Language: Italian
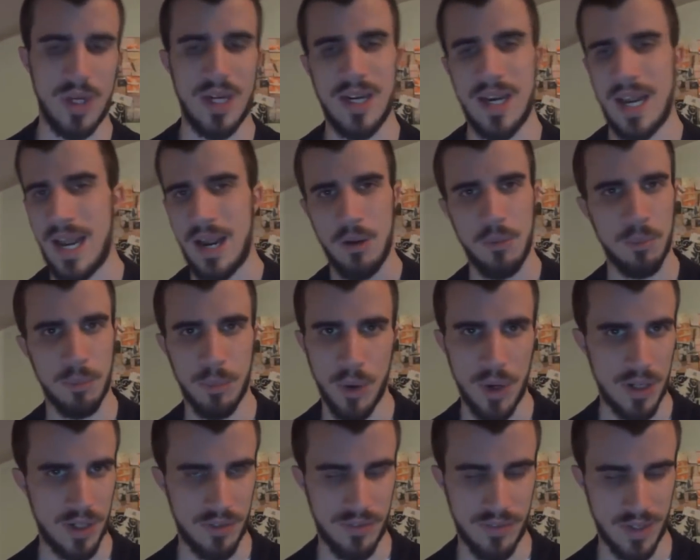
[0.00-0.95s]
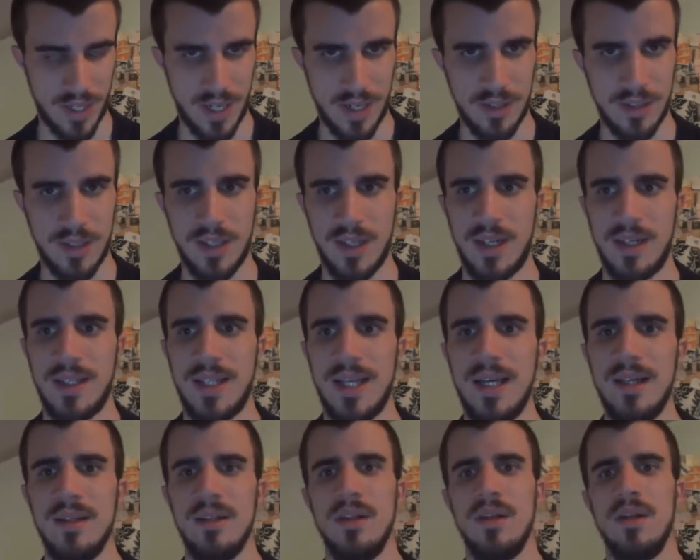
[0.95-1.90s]
è un po' indifferente in
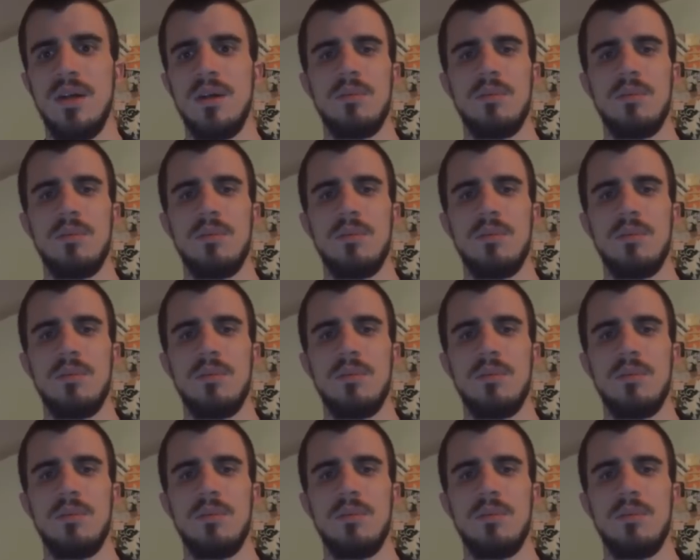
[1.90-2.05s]
realtà,